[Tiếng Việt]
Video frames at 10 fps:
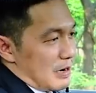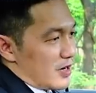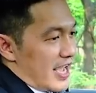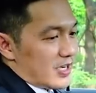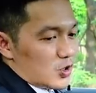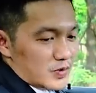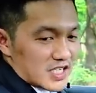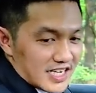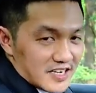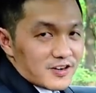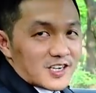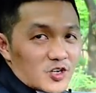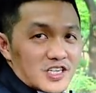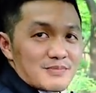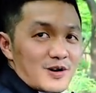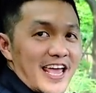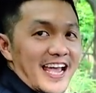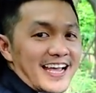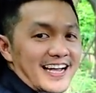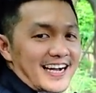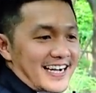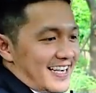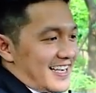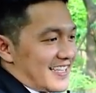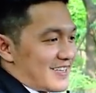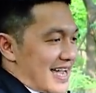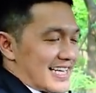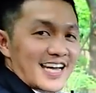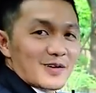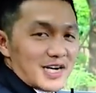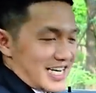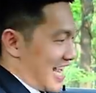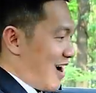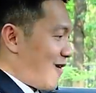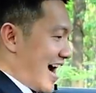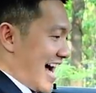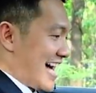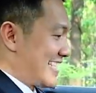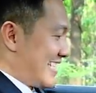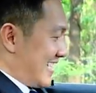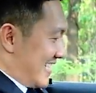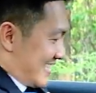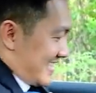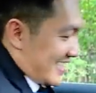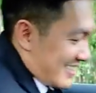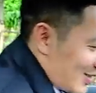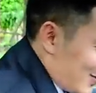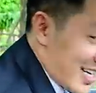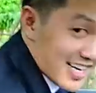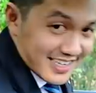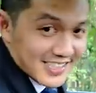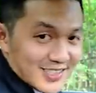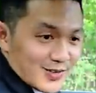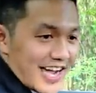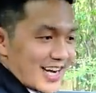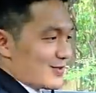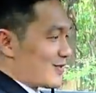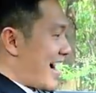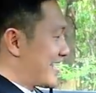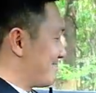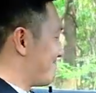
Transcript: màu đen cũng như là cái phần nội thất màu đen à, Các bạn thấy không rất là ngầu ha Nhìn cũng rất là được ok đúng không các bạn